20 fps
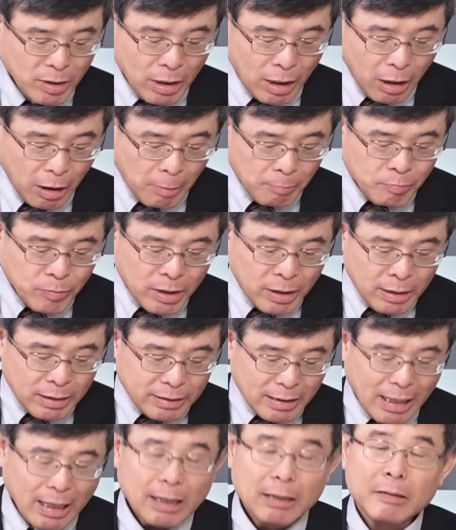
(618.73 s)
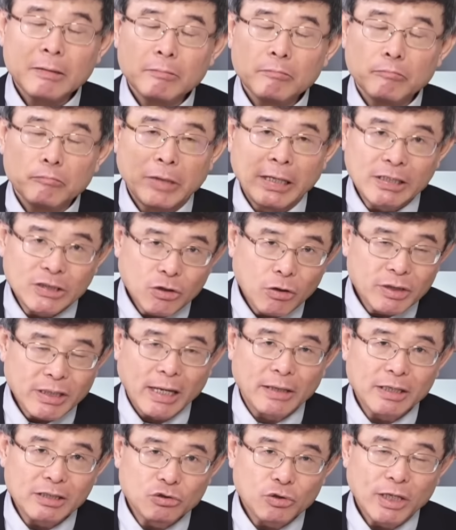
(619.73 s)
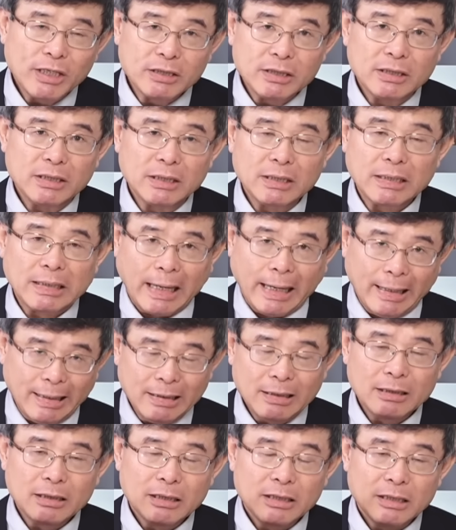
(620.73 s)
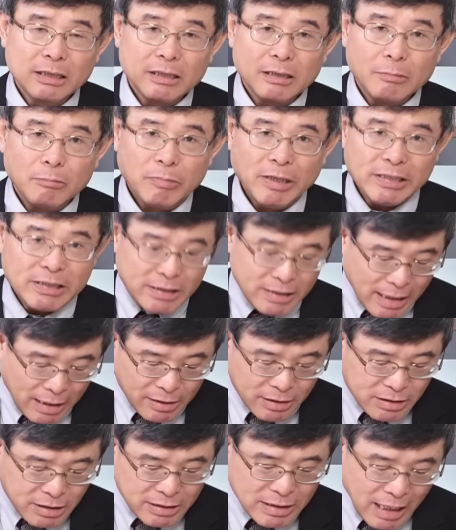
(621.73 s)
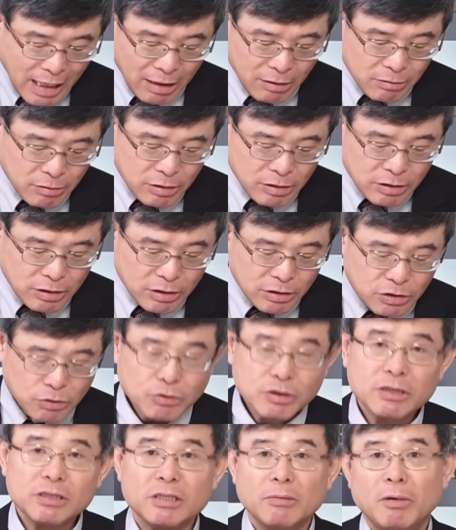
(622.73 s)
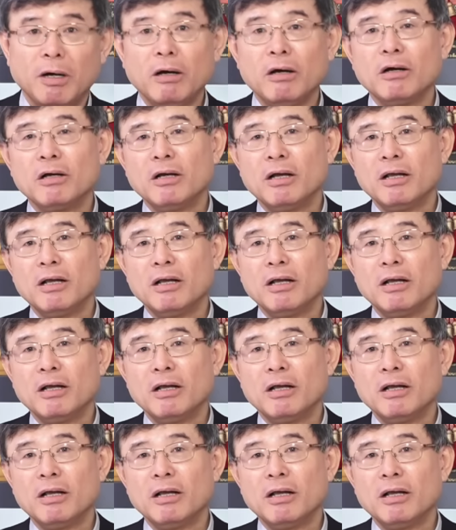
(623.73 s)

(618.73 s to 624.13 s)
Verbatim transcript: 好、哦，那民众党的崛起给民进党的信号就是什么？